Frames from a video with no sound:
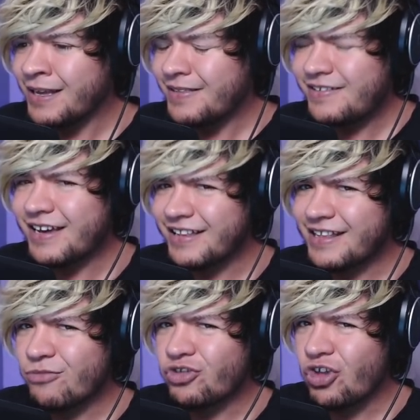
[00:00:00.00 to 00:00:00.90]
Dice que
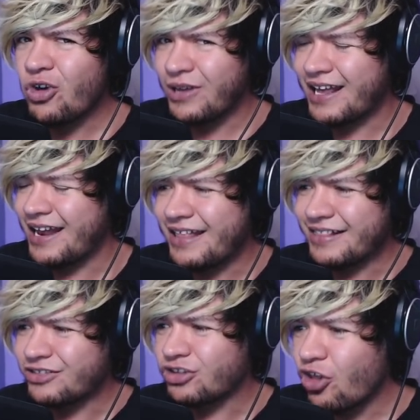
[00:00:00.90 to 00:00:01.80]
tenemos todo lo
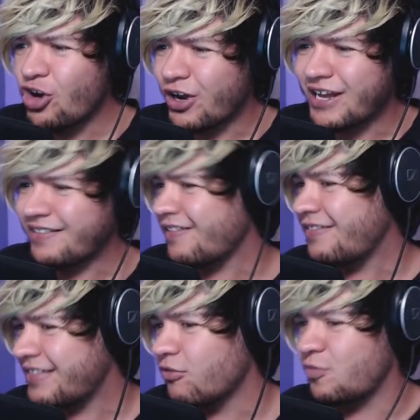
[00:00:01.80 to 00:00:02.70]
que, todo lo que
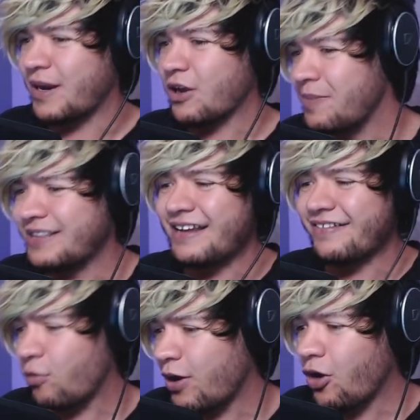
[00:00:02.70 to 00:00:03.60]
necesitamos para completar
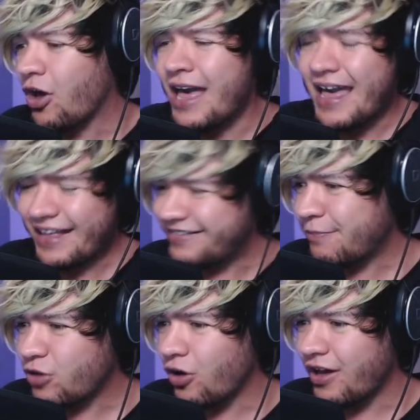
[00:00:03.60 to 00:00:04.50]
este juego,
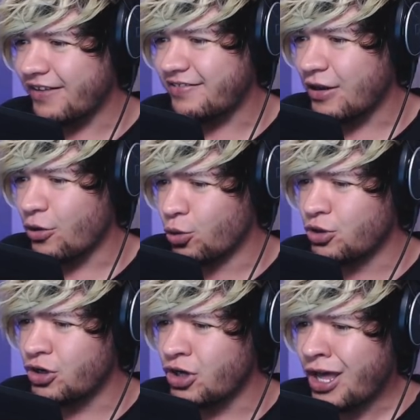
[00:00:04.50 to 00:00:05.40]
excepto este
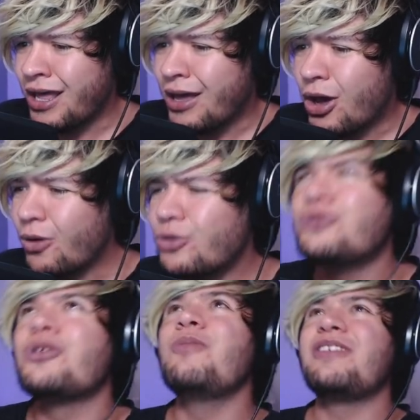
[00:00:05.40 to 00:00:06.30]
un
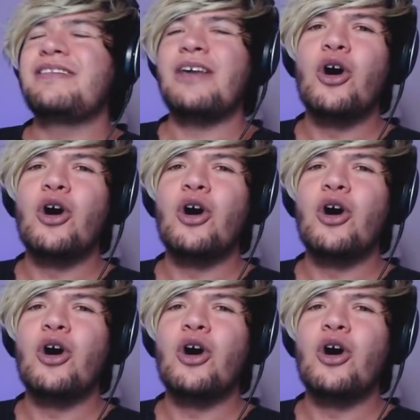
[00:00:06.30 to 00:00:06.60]
un, ¿cómo se dice?